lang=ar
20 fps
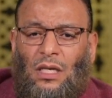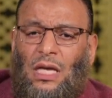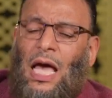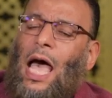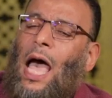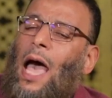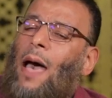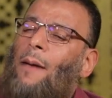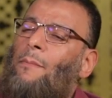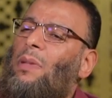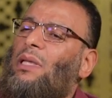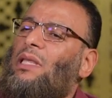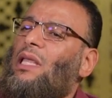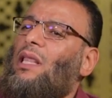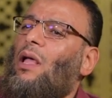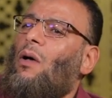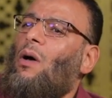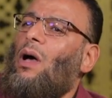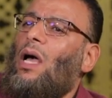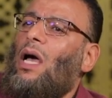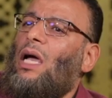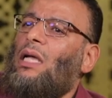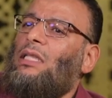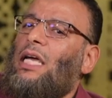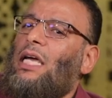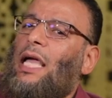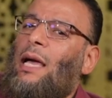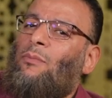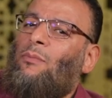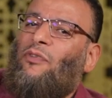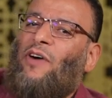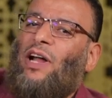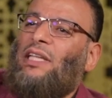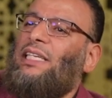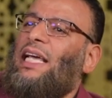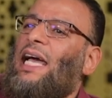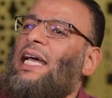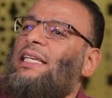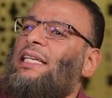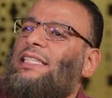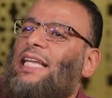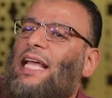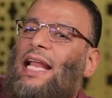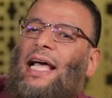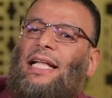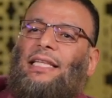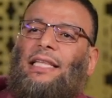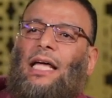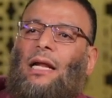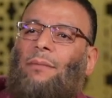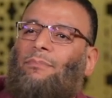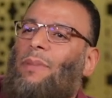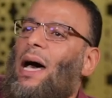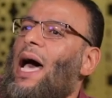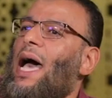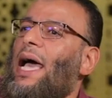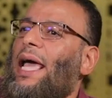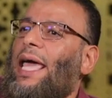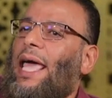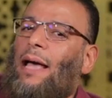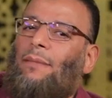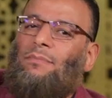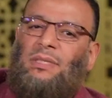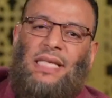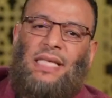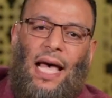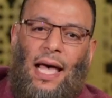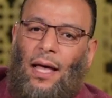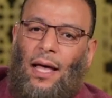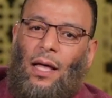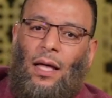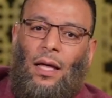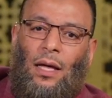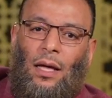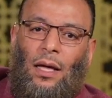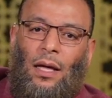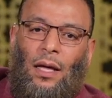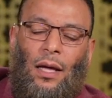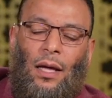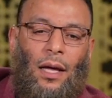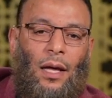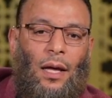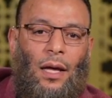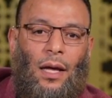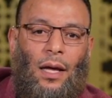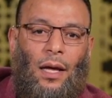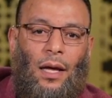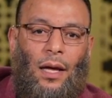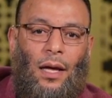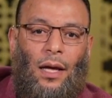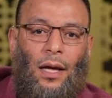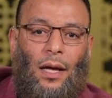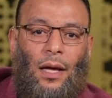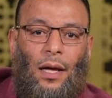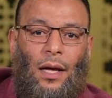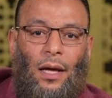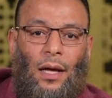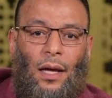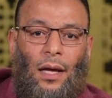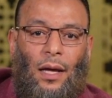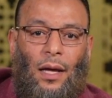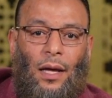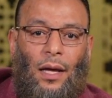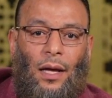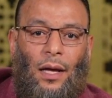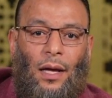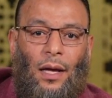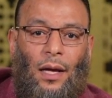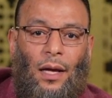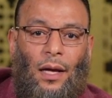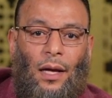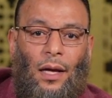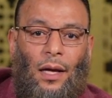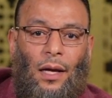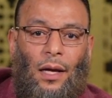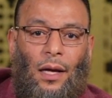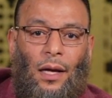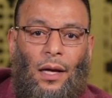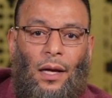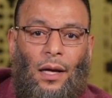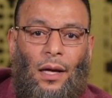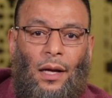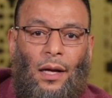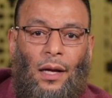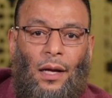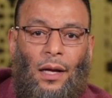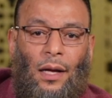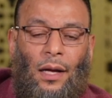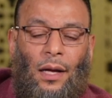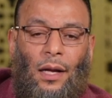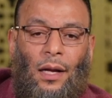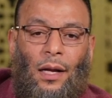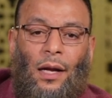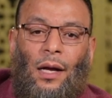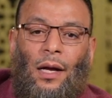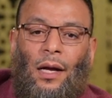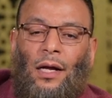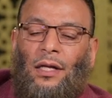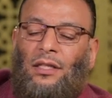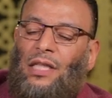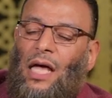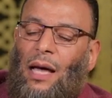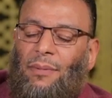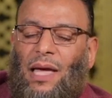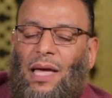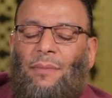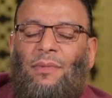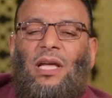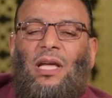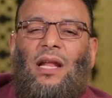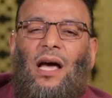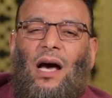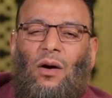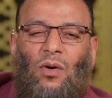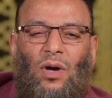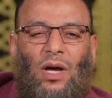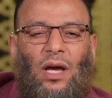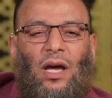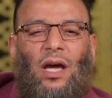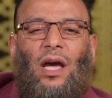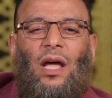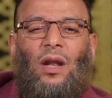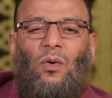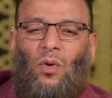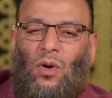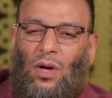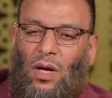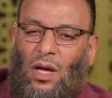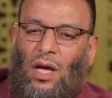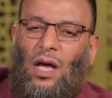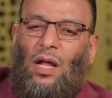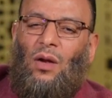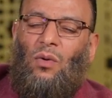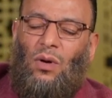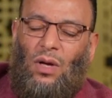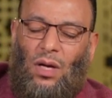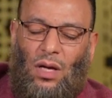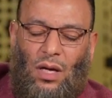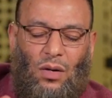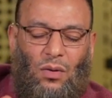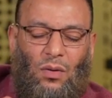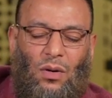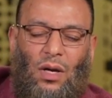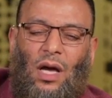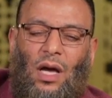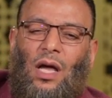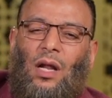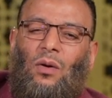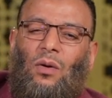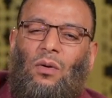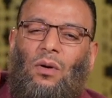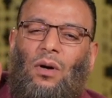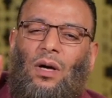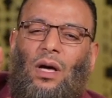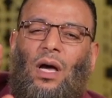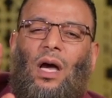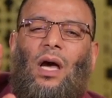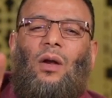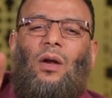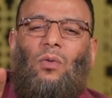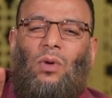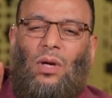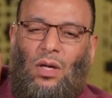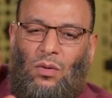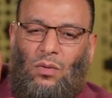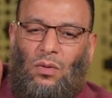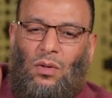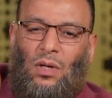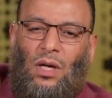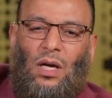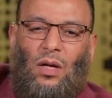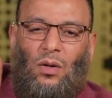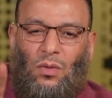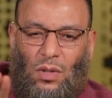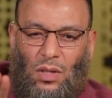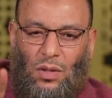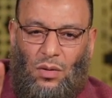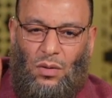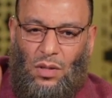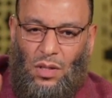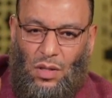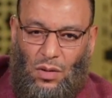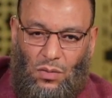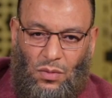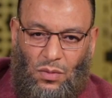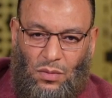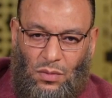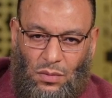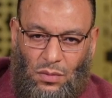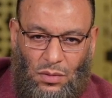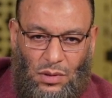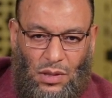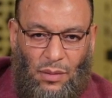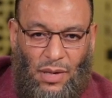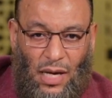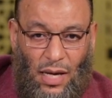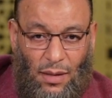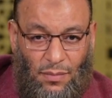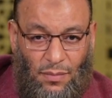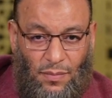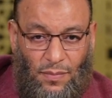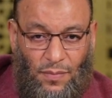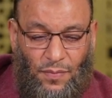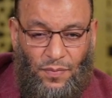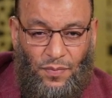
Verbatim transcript: يا عم تتوقع أنت كم فرد يعني ثلاثة أربعة خمسة دين لا لا دين الله لا يأخذ بالتوقع طب جميل أوي حلو, حلو حلو حلو حلو حلو حلو تمام